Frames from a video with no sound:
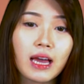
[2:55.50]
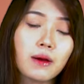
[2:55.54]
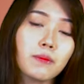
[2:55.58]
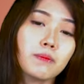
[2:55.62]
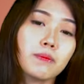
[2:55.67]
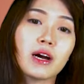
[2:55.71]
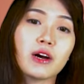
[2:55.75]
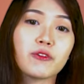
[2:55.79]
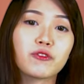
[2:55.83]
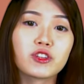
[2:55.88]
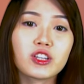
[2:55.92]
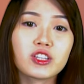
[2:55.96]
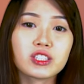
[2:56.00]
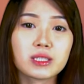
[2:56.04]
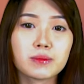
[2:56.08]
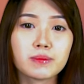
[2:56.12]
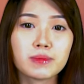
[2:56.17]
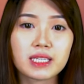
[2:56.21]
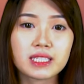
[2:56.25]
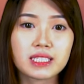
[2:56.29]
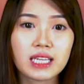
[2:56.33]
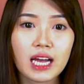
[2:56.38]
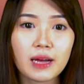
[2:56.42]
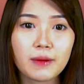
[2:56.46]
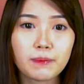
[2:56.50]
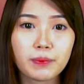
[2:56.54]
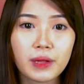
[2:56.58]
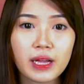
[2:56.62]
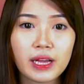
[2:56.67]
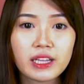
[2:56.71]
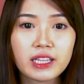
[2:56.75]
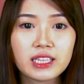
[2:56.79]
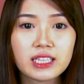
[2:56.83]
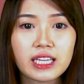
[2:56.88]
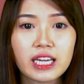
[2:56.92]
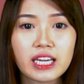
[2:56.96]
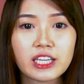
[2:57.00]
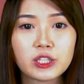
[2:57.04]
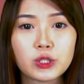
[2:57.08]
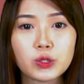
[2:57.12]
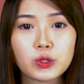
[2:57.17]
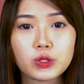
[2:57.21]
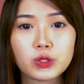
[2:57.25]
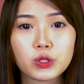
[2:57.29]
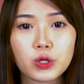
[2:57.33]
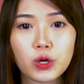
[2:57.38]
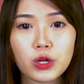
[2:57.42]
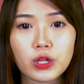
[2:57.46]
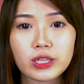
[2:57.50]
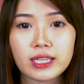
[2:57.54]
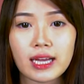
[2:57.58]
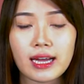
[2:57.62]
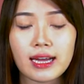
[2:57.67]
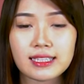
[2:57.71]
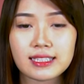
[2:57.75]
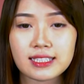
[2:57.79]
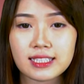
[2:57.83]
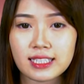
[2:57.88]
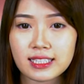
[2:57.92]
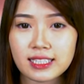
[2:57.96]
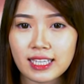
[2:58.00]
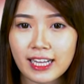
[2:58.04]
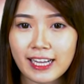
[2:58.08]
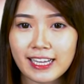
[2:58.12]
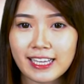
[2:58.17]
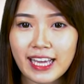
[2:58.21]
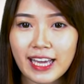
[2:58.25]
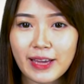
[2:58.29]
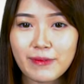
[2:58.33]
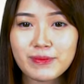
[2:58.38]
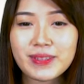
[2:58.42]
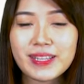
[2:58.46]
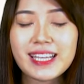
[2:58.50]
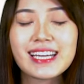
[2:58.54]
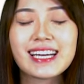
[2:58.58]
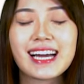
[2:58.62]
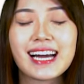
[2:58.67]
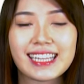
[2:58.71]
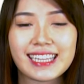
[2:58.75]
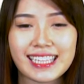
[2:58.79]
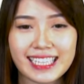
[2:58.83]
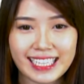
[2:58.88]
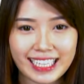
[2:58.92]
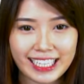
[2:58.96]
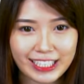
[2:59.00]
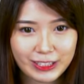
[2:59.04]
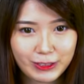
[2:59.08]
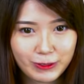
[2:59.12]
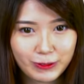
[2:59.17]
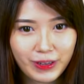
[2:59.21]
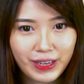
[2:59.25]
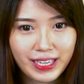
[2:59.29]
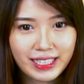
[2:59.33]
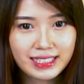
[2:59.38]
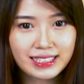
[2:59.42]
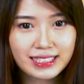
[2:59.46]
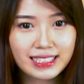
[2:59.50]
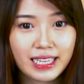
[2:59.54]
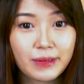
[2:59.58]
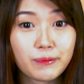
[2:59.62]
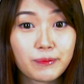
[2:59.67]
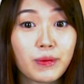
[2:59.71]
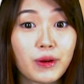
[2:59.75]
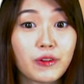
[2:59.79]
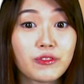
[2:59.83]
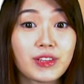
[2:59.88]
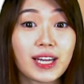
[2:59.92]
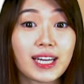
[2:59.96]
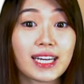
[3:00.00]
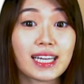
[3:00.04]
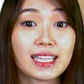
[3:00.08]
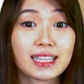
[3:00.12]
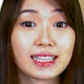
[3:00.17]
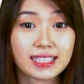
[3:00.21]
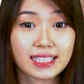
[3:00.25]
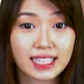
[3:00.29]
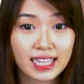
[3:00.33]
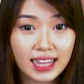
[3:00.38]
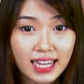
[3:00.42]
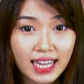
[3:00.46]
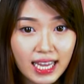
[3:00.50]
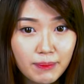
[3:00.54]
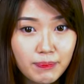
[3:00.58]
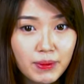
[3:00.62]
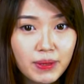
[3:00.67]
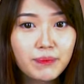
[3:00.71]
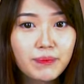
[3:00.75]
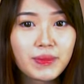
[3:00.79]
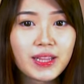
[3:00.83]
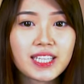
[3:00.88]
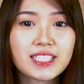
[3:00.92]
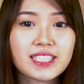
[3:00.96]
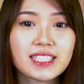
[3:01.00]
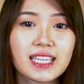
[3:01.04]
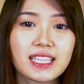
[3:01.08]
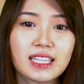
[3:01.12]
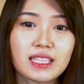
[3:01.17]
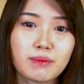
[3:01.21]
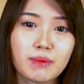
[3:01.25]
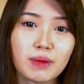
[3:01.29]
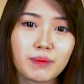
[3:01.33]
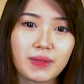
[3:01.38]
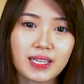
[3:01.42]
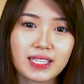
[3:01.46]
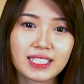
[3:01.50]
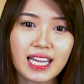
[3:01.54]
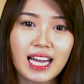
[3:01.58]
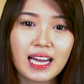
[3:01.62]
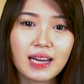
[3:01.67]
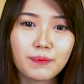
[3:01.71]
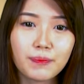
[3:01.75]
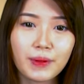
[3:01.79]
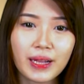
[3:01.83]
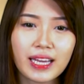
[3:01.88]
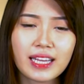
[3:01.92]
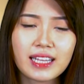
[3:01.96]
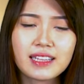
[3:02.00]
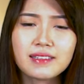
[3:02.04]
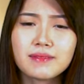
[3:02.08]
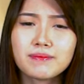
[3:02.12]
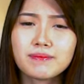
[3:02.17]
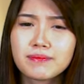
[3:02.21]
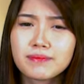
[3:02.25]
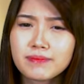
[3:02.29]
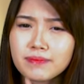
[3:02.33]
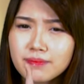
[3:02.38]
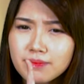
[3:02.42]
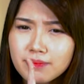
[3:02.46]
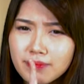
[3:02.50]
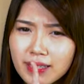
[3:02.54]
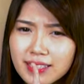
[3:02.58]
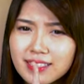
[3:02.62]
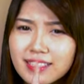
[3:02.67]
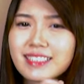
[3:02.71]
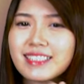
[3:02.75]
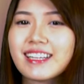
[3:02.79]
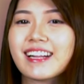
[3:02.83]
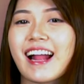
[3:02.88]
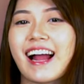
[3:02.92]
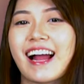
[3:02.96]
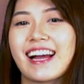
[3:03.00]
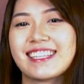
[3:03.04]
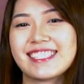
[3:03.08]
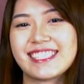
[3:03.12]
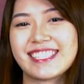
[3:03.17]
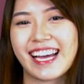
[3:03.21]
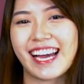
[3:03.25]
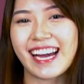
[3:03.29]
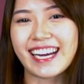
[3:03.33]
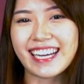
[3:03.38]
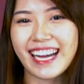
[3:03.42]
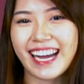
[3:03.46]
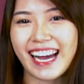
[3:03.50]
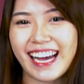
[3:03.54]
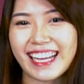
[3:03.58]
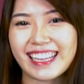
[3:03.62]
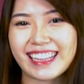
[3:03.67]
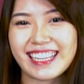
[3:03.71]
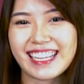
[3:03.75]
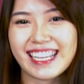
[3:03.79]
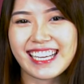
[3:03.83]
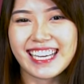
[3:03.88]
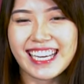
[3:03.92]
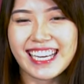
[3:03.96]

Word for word: buff untuk 11 April yaitu gold hasil dari game dikalikan 2 dan buff tanggal 18 dan 15 April masih dirahasiakan.